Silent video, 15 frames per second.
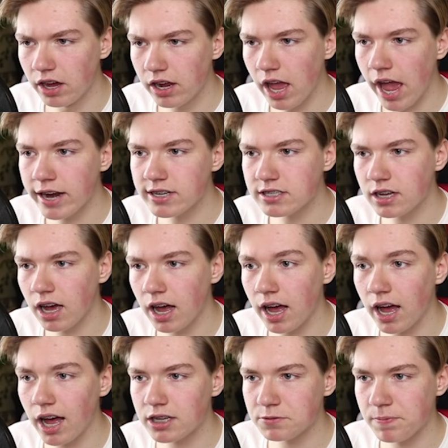the
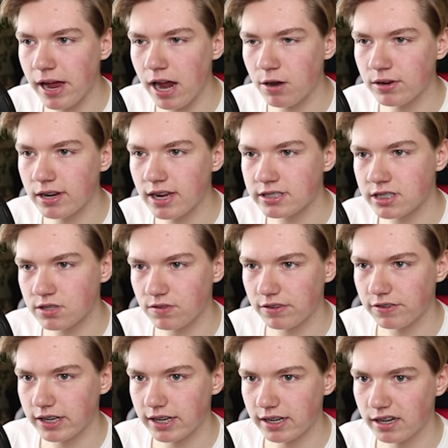gangster's paradise. Das war
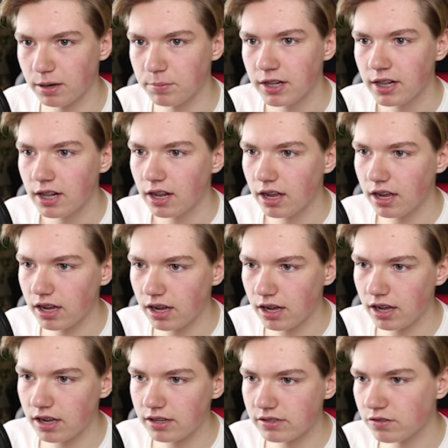fucking knapp.
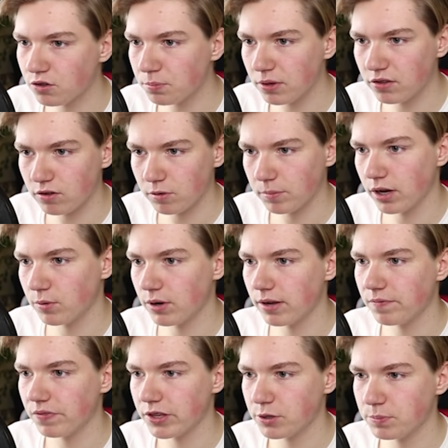Äh, super Song, by the way.
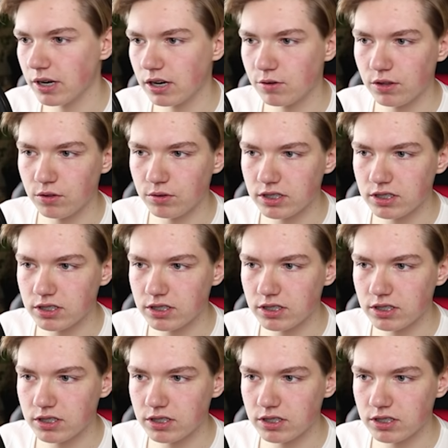Ich bin aktuell so